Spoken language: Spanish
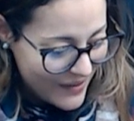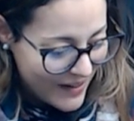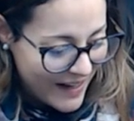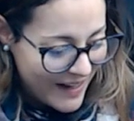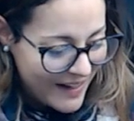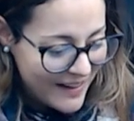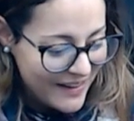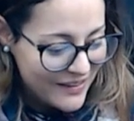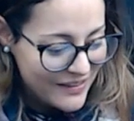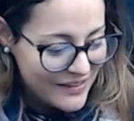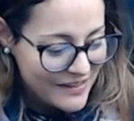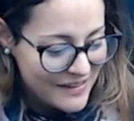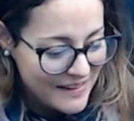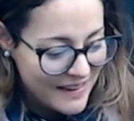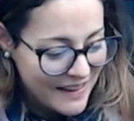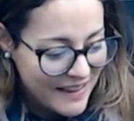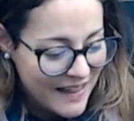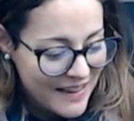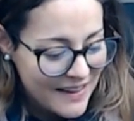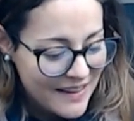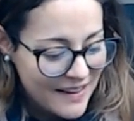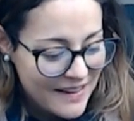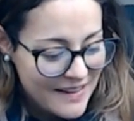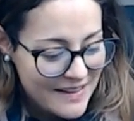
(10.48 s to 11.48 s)
al concejal
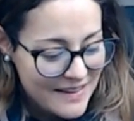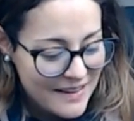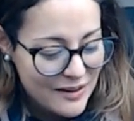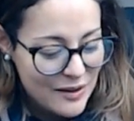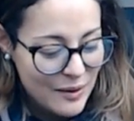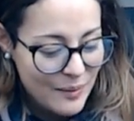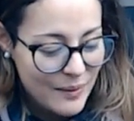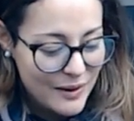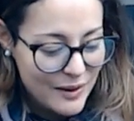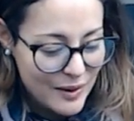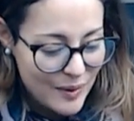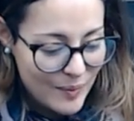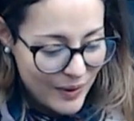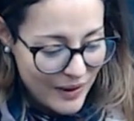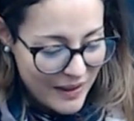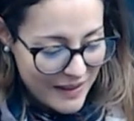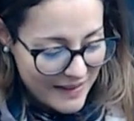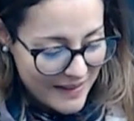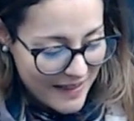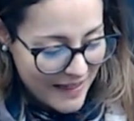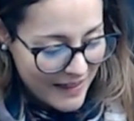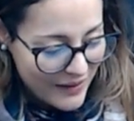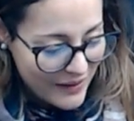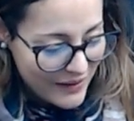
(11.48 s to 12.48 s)
del Distrito
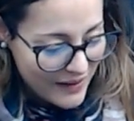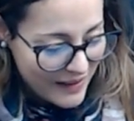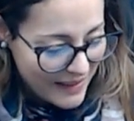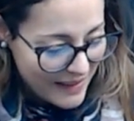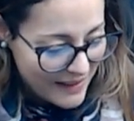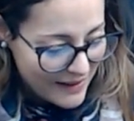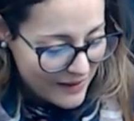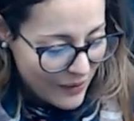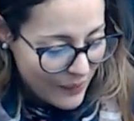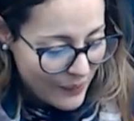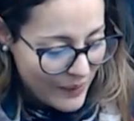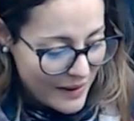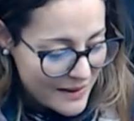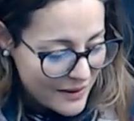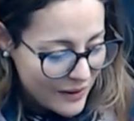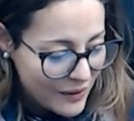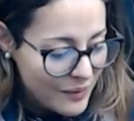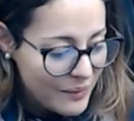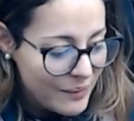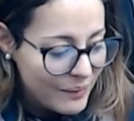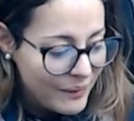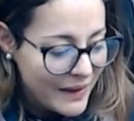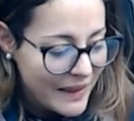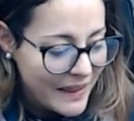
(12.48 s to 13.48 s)
Metropolitano de Quito, Wilson
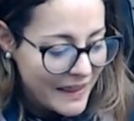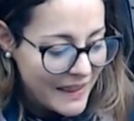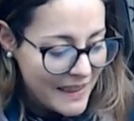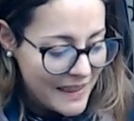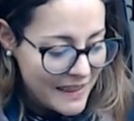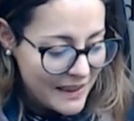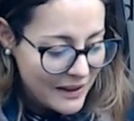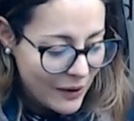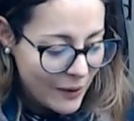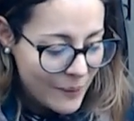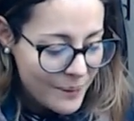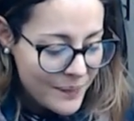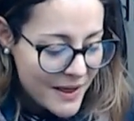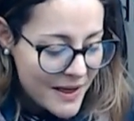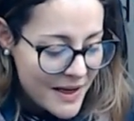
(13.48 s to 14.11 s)
Merino.